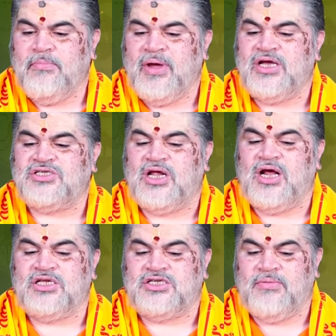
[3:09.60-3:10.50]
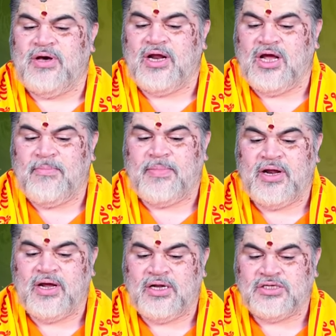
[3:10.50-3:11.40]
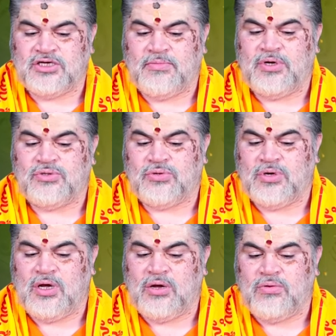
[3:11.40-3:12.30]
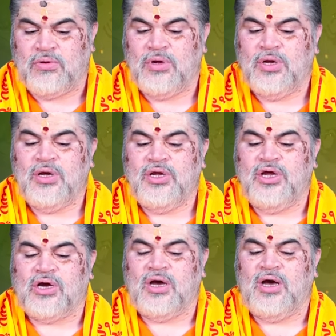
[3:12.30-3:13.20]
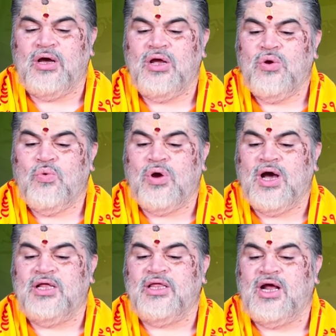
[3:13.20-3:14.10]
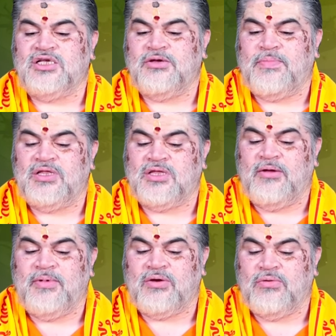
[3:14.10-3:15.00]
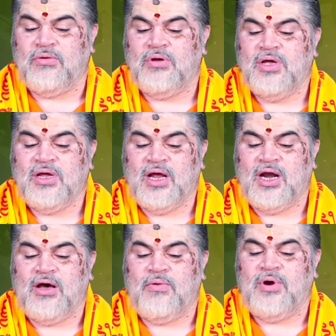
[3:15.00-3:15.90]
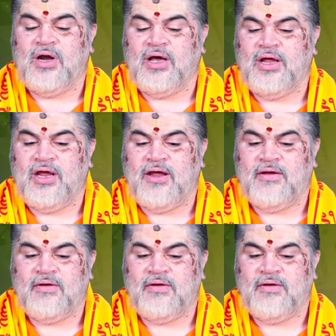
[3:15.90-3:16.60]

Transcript: మేషరాశి వారిగా పరిగణించబడుతున్నారు ఈ యొక్క ఉగాది రాశి ఫలితాలు మీకు ఎలా ఉన్నాయి